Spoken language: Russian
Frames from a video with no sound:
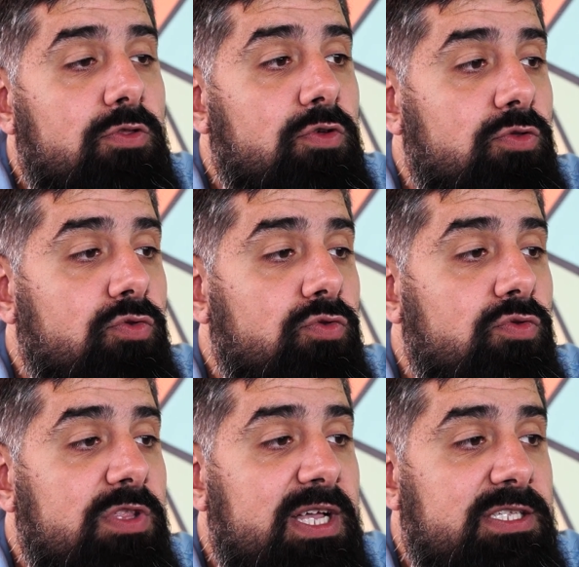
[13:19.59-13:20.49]
то тут
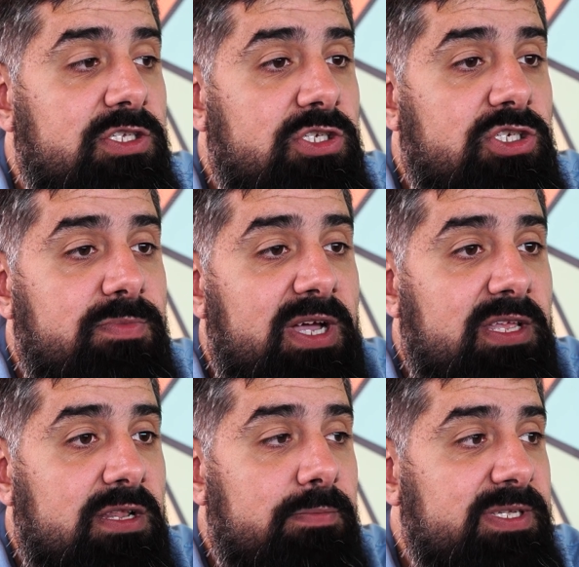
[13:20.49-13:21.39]
у нас
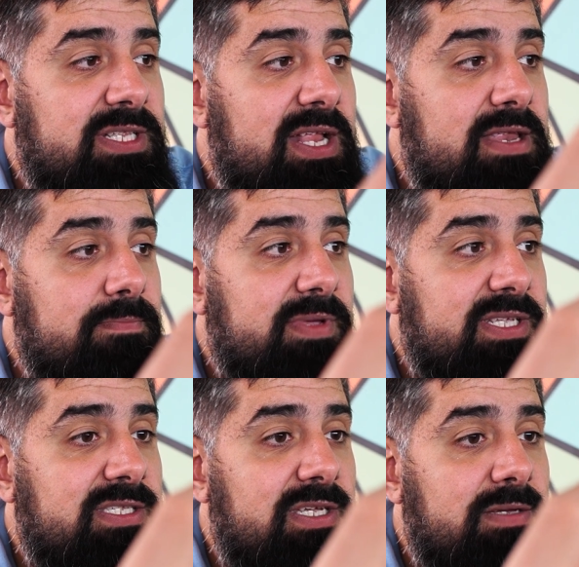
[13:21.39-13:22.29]
G-Miner на последнем
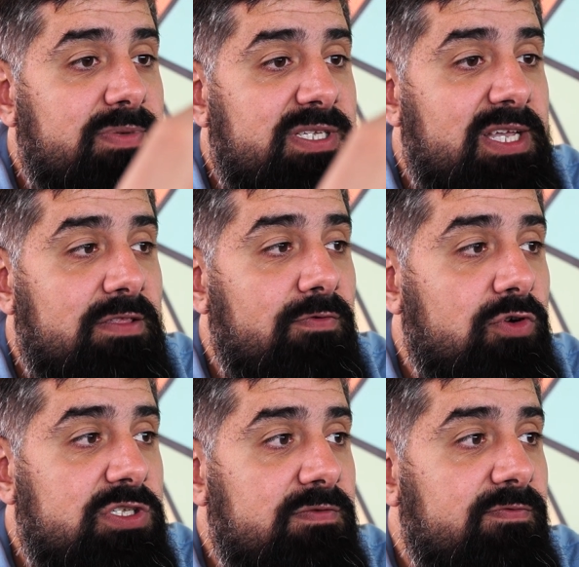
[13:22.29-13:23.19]
месте,
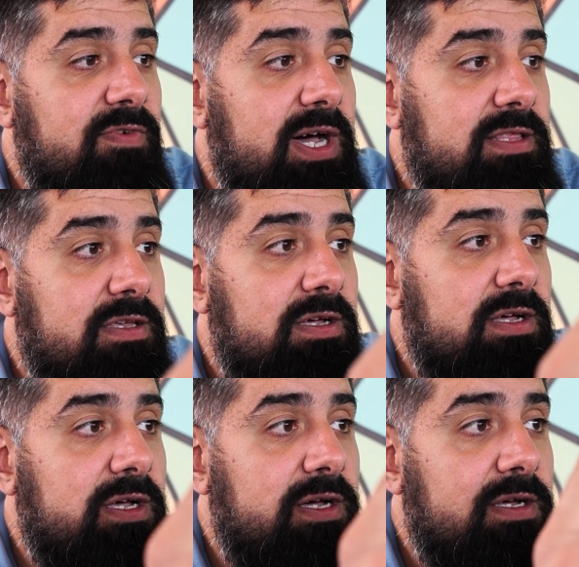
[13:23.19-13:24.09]
58 ватт,
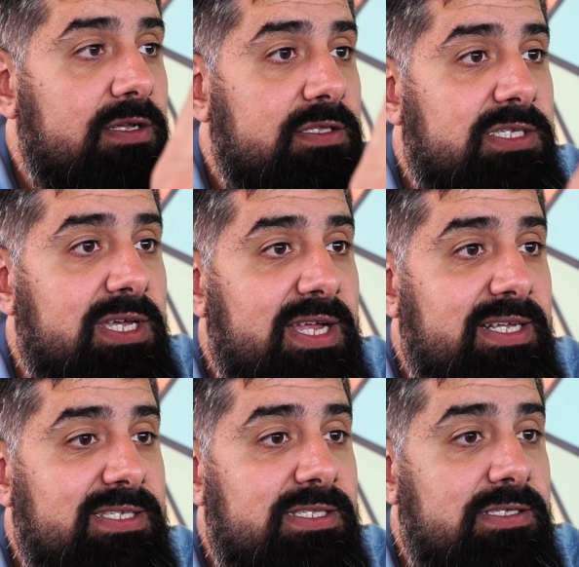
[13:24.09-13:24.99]
э,
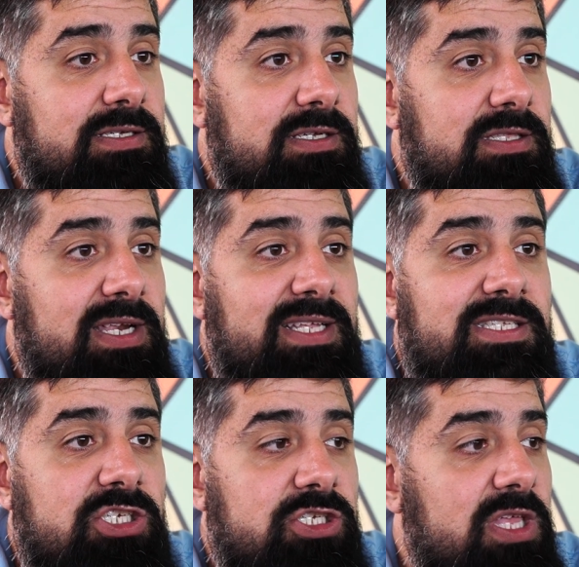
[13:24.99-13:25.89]
T-Rex
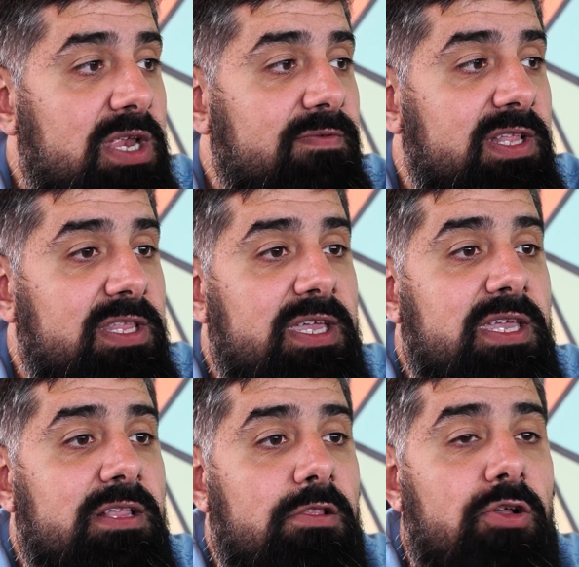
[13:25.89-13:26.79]
34 э, ватта
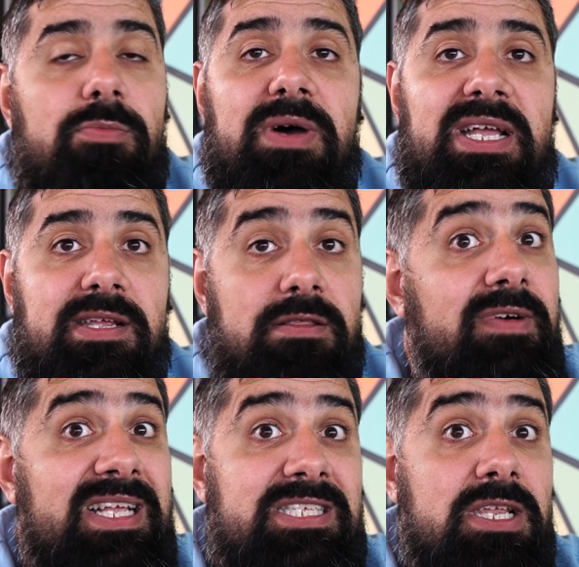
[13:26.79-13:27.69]
и LOL-Miner
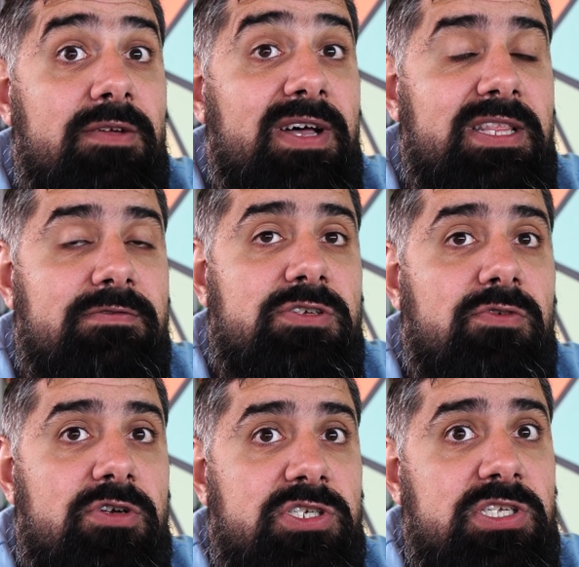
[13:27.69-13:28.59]
23 ватта
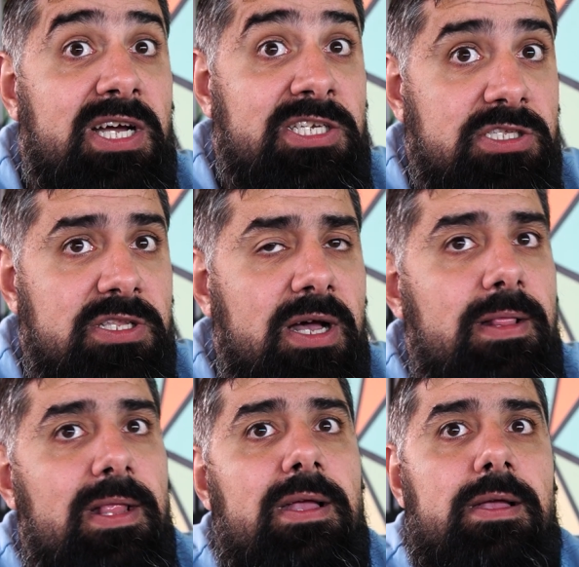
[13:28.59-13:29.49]
всего лишь скачет, да.
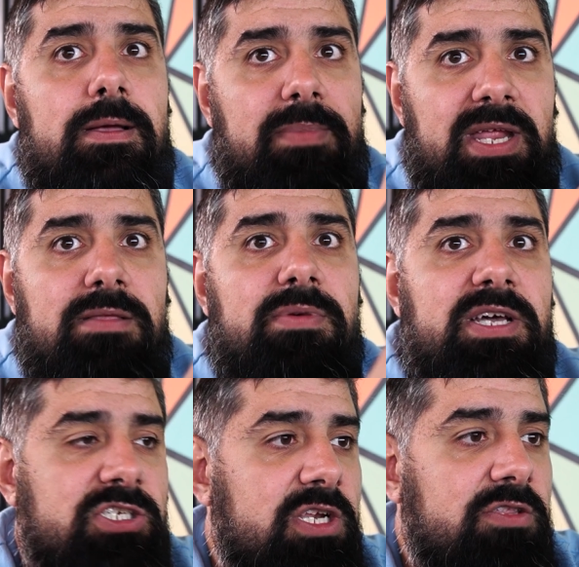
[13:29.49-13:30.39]
При этом
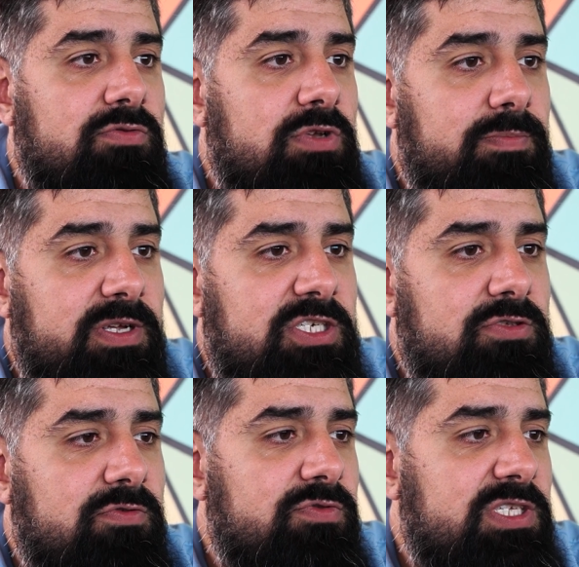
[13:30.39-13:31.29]
хешрейт у них
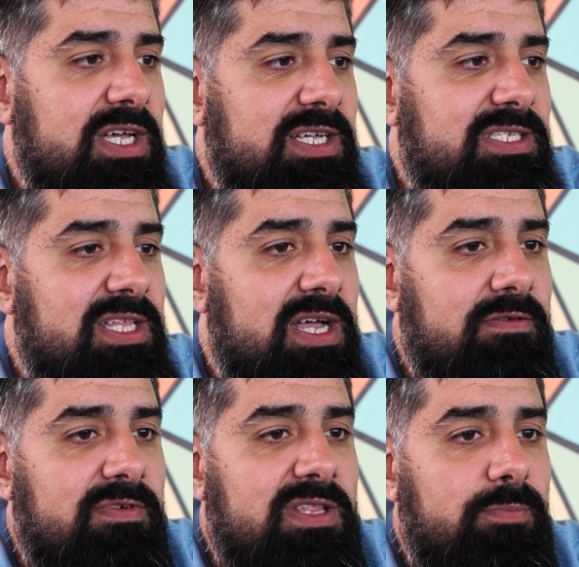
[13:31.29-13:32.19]
почти у всех
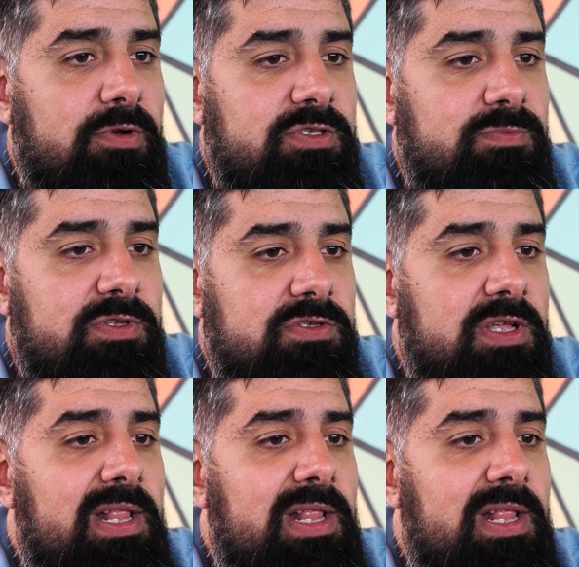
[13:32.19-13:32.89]
одинаковый, да, плюс-минус.